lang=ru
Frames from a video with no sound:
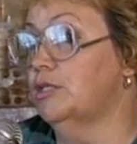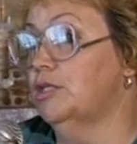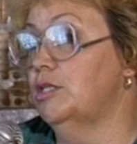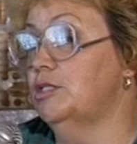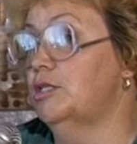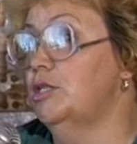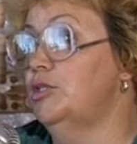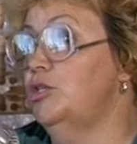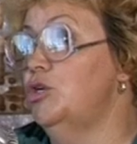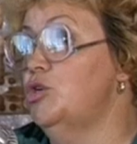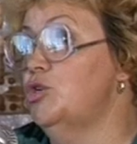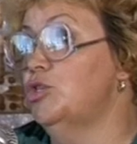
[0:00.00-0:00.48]

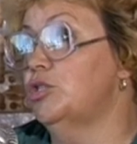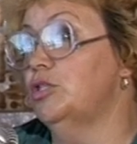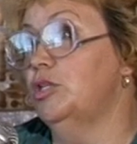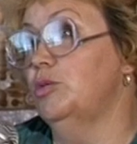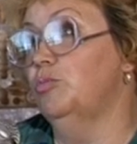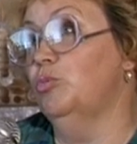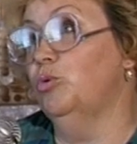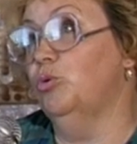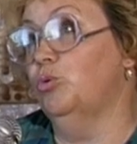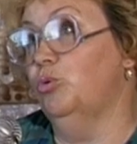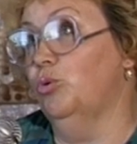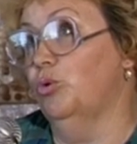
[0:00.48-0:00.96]
эстетическим
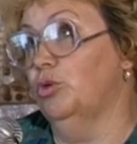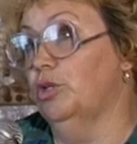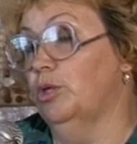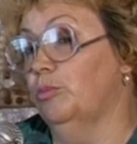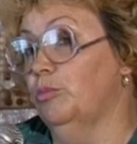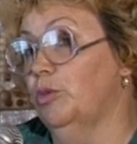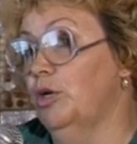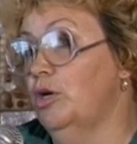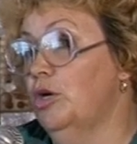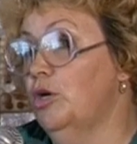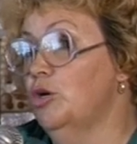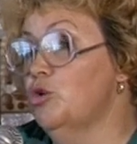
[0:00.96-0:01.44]
уклоном.
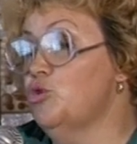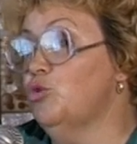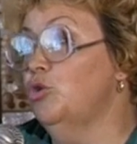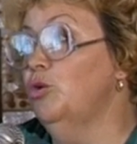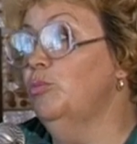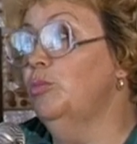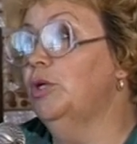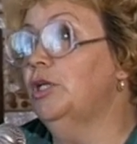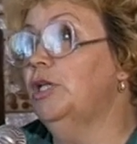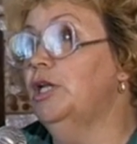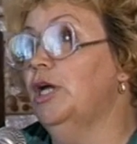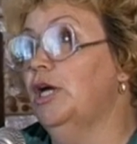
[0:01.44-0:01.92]
Что
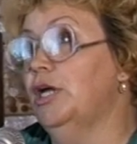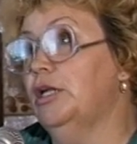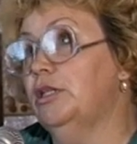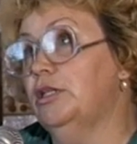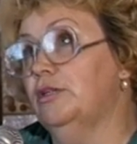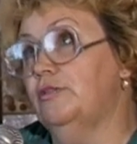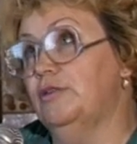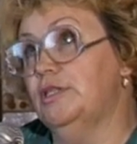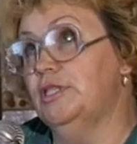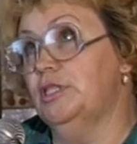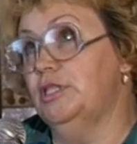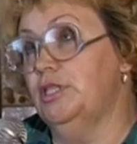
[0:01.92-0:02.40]
мы для
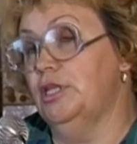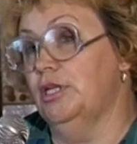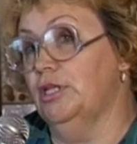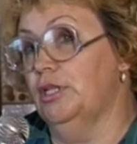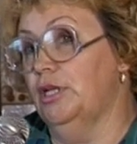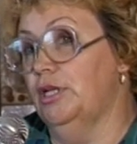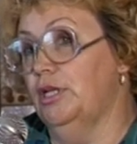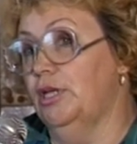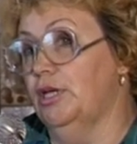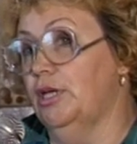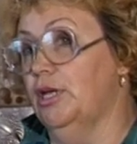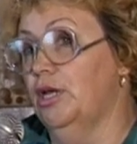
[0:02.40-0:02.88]
этого
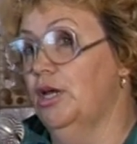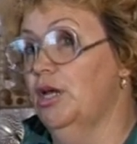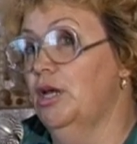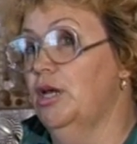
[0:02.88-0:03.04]
сделали?